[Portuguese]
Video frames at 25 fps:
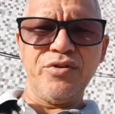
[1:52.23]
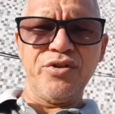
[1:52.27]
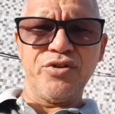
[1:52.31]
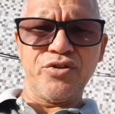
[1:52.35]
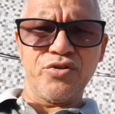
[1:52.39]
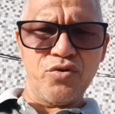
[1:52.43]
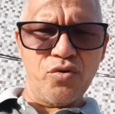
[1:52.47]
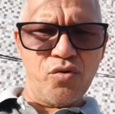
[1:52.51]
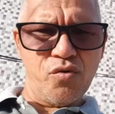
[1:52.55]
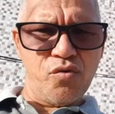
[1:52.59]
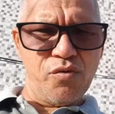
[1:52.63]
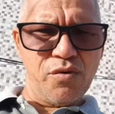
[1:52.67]

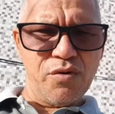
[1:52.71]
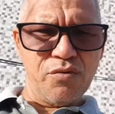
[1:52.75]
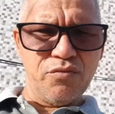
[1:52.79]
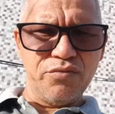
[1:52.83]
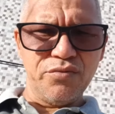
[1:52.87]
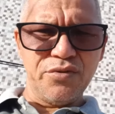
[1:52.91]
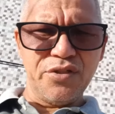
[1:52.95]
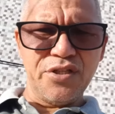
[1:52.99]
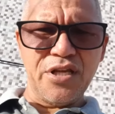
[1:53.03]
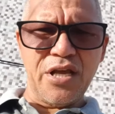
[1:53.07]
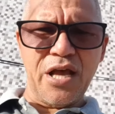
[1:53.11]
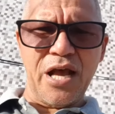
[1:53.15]

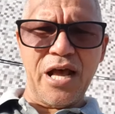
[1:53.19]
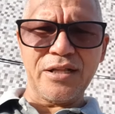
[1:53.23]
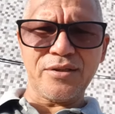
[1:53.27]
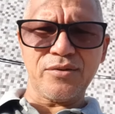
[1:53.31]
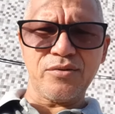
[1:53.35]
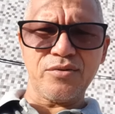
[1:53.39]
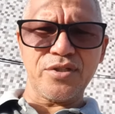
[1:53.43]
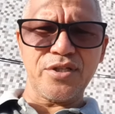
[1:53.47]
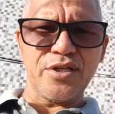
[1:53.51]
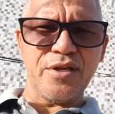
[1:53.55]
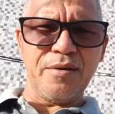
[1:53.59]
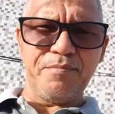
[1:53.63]
enjoam de
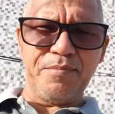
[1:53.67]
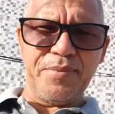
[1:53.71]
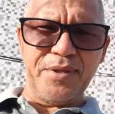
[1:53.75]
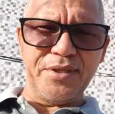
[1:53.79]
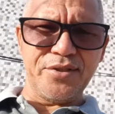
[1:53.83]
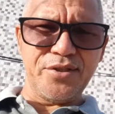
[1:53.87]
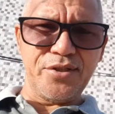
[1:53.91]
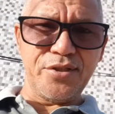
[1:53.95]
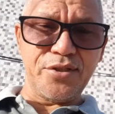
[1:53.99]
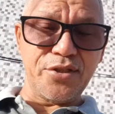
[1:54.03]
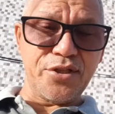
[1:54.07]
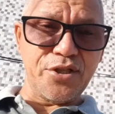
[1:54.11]
atos
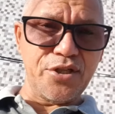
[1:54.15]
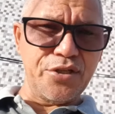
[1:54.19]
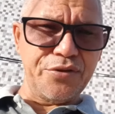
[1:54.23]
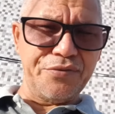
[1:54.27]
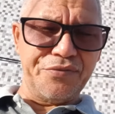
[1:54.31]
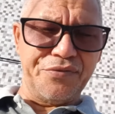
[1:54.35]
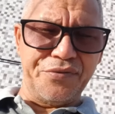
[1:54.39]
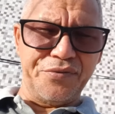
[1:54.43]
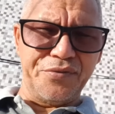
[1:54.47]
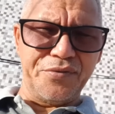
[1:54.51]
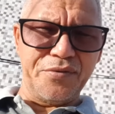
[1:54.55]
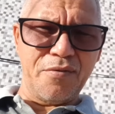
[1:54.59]

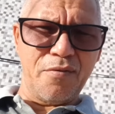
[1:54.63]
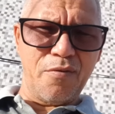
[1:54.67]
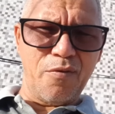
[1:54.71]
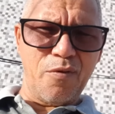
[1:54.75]
repetitivos.